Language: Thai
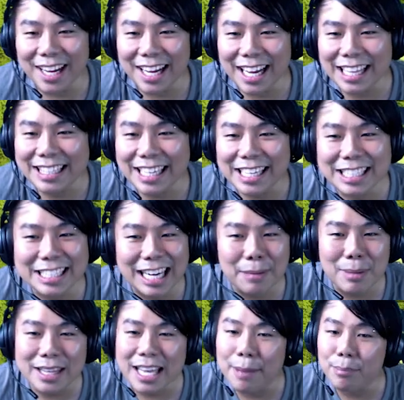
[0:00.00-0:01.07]
อันนี้คือข้า
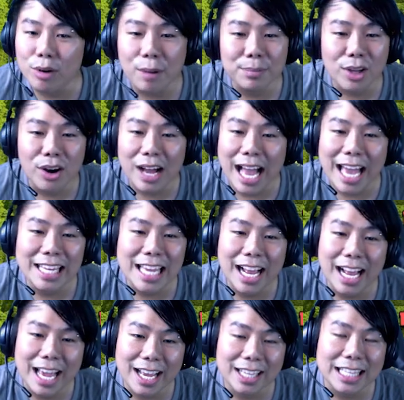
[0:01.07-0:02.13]
มันเก็บรอบนอกให้ยัง
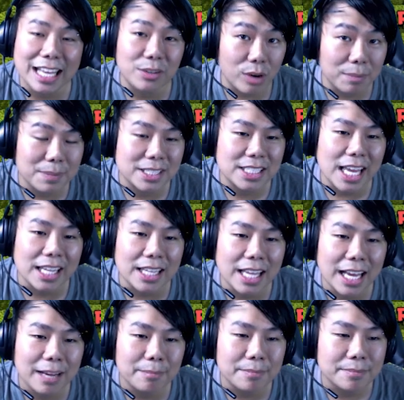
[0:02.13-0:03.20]
ไงก็ทันร้อยเปอร์เซ็นต์
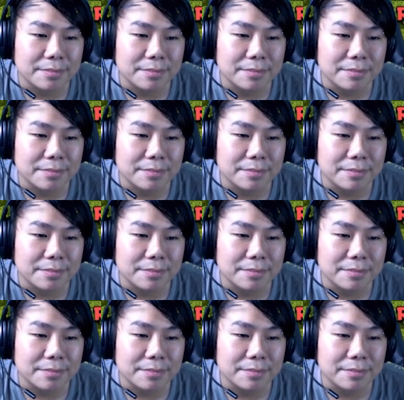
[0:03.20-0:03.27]
นะครับ